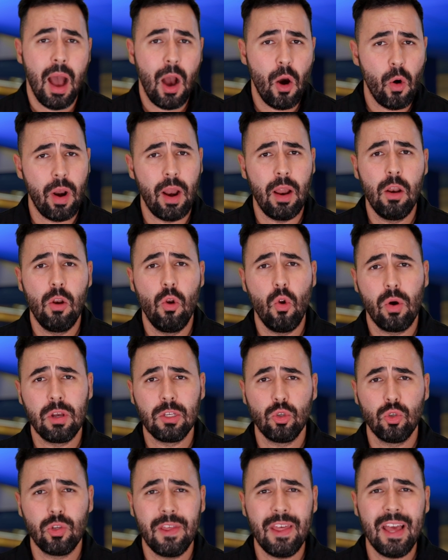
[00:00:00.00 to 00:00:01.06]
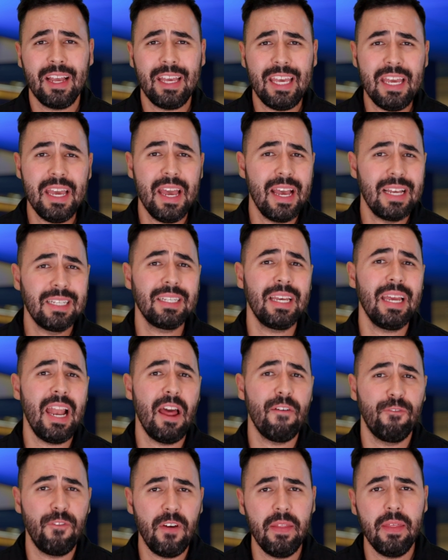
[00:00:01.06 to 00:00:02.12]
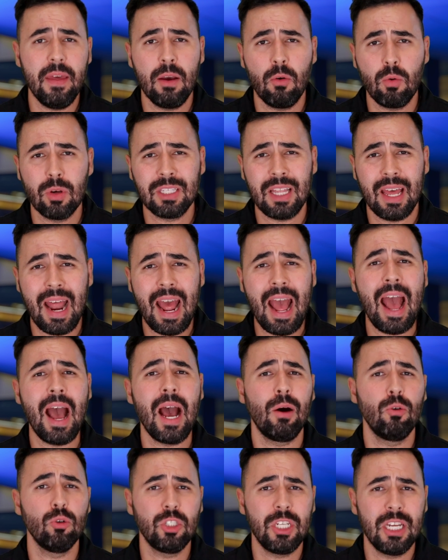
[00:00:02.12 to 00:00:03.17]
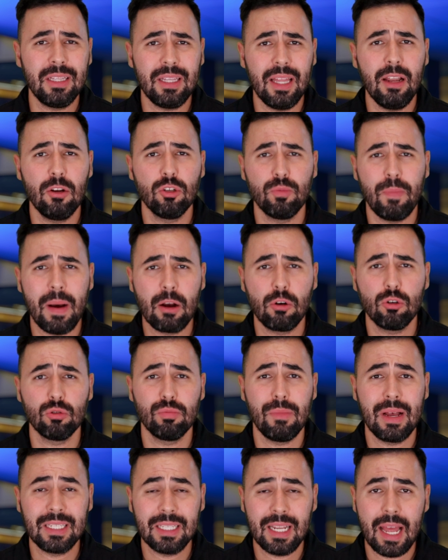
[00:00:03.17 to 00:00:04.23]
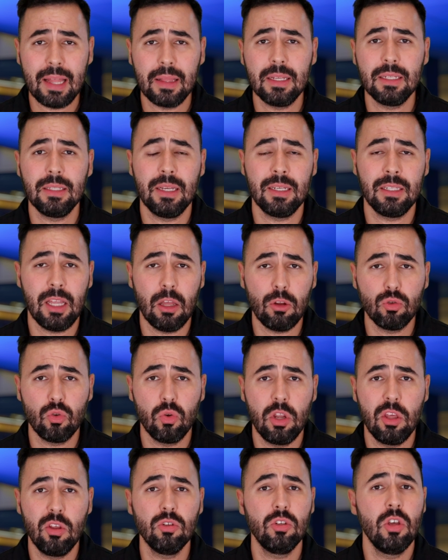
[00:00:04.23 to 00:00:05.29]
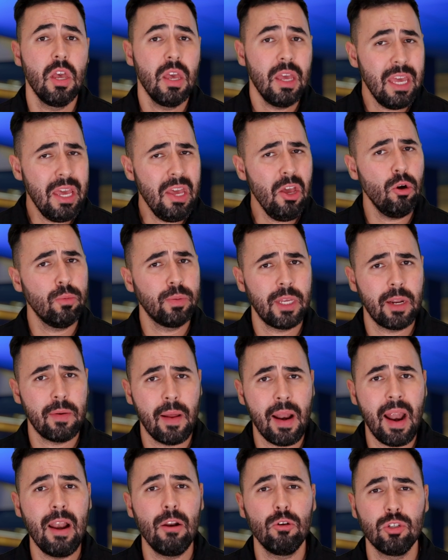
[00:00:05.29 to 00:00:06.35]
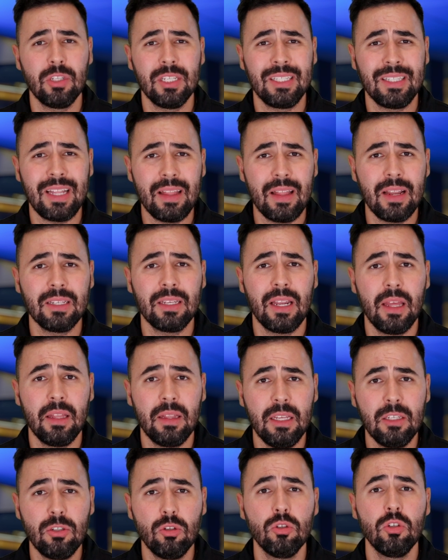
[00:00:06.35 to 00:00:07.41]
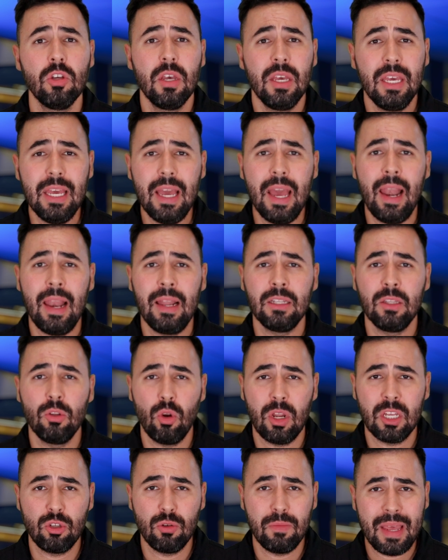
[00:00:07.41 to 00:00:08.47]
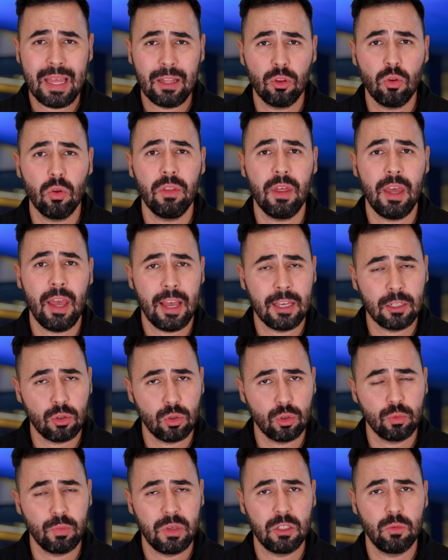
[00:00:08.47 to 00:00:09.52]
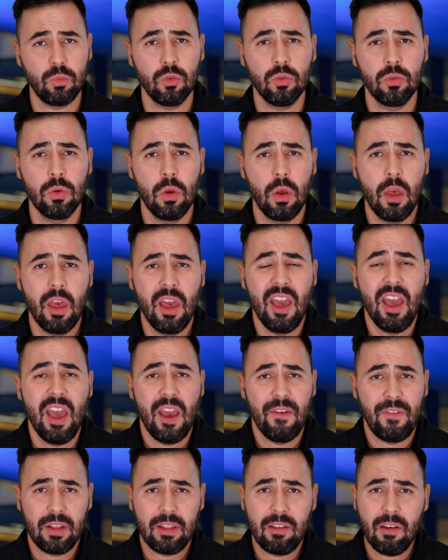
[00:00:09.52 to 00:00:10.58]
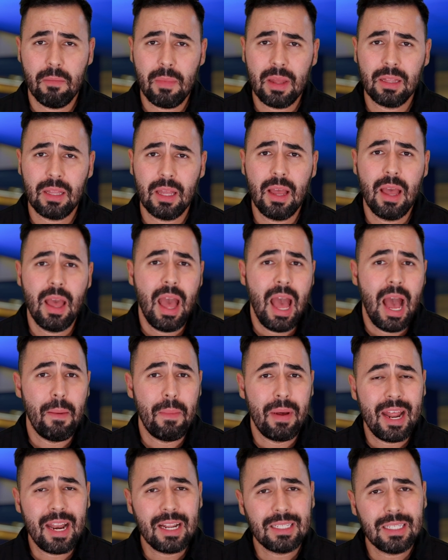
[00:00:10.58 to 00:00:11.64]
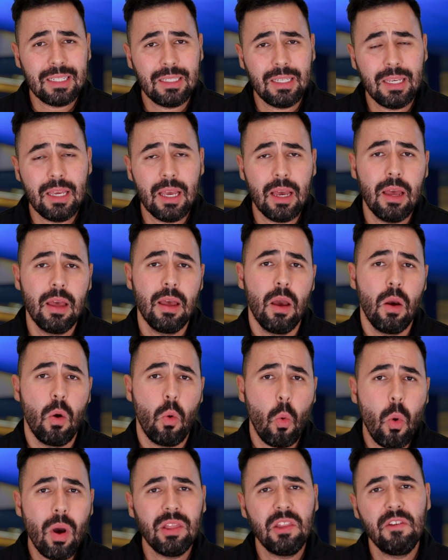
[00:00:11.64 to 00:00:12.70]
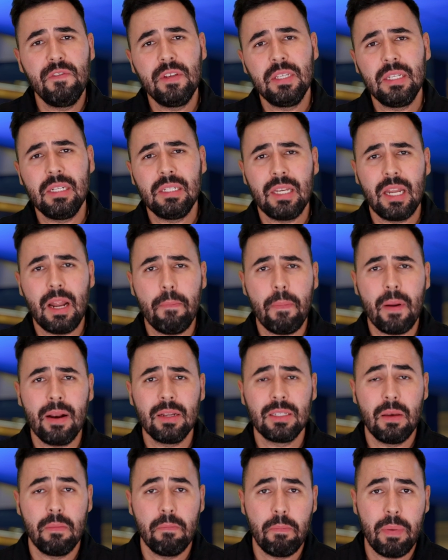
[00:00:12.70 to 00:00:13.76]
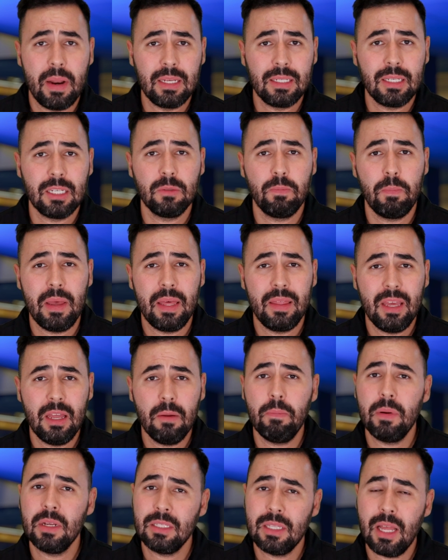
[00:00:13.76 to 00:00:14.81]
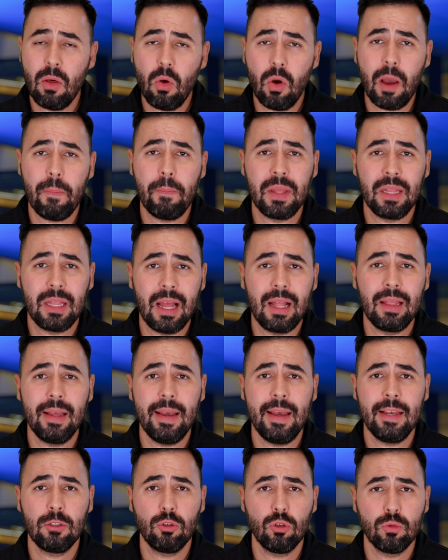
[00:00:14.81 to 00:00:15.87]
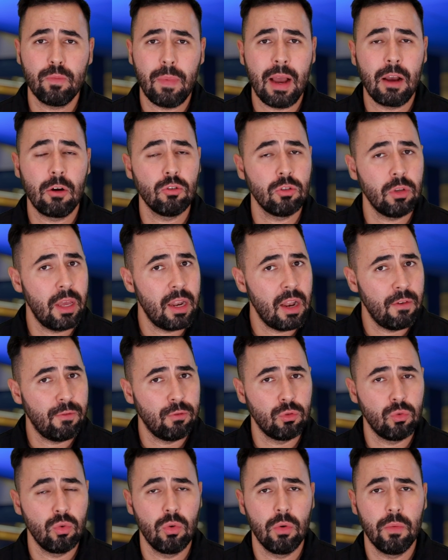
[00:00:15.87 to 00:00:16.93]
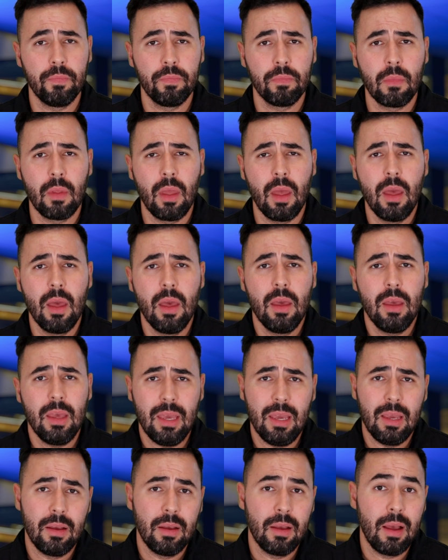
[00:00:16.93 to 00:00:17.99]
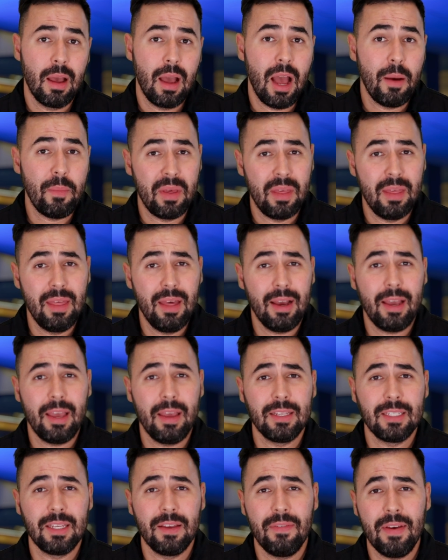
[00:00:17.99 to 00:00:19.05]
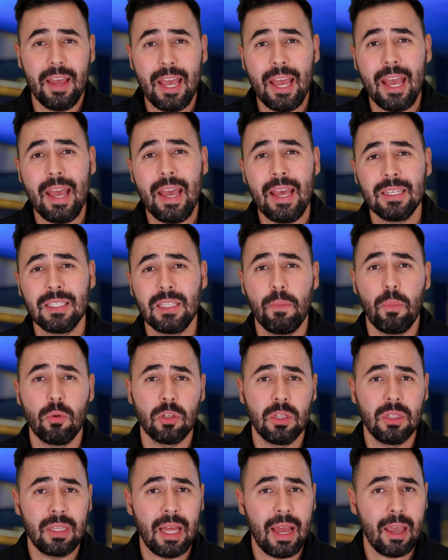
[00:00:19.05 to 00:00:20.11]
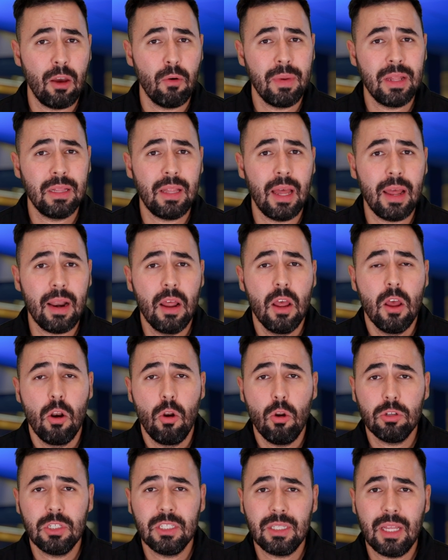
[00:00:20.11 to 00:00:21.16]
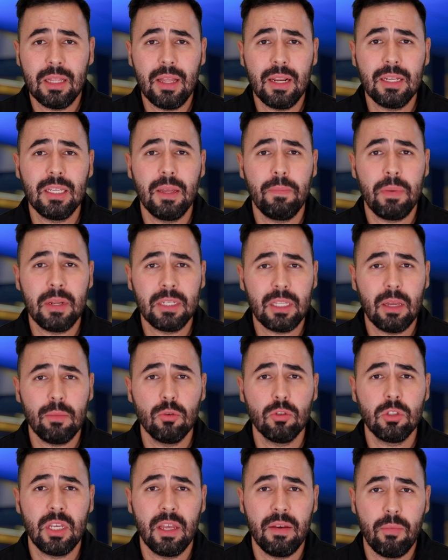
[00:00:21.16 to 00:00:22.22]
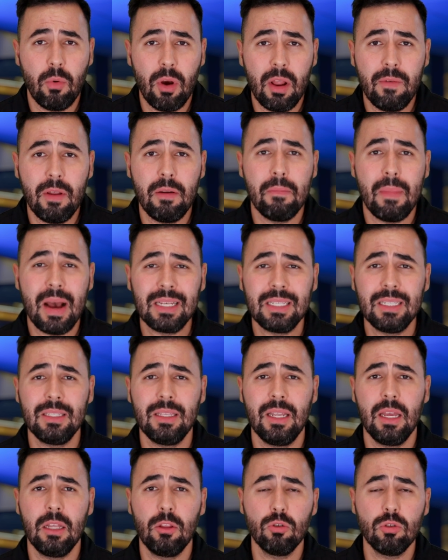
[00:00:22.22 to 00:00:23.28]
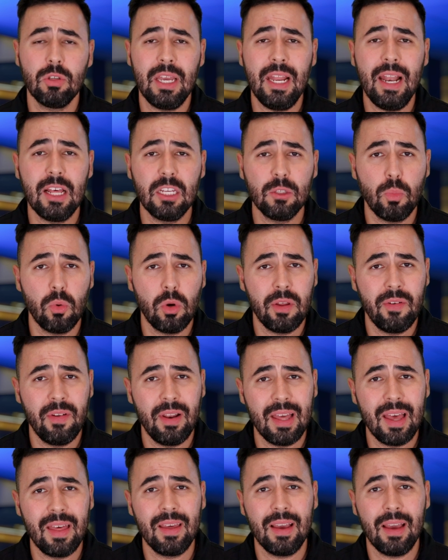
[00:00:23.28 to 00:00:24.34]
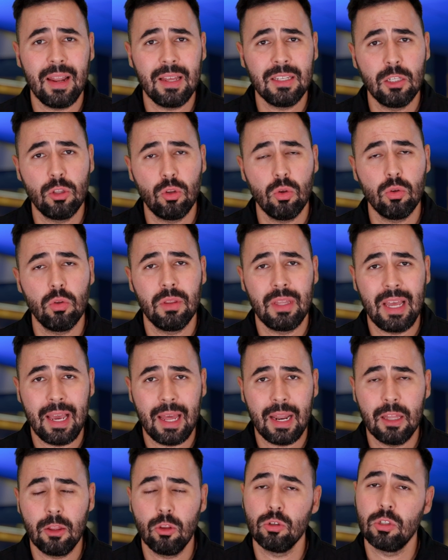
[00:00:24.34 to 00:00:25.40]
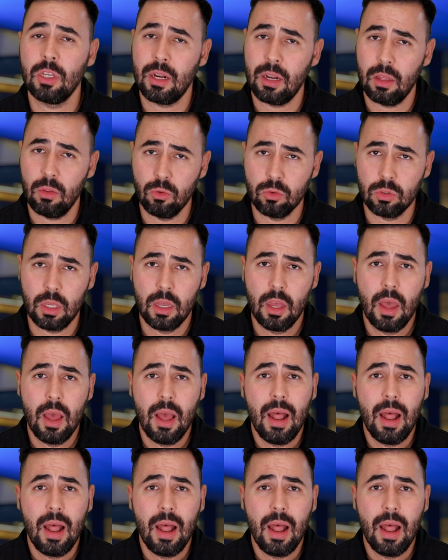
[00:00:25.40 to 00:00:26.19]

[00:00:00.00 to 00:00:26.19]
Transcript: Ahora, lo que sucede aquí es que la Fed encuestará a 80 de los bancos más grandes de Estados Unidos y observará los estándares crediticios y el endurecimiento de estos mismos. Efectivamente, a manera sencilla, ¿cuán difícil será para las empresas pedir prestado capital de estos bancos en el futuro? y a medida que se ve este porcentaje aumentar, los estándares de préstamo se vuelven más estrictos y la disponibilidad de crédito, de crédito se reduce.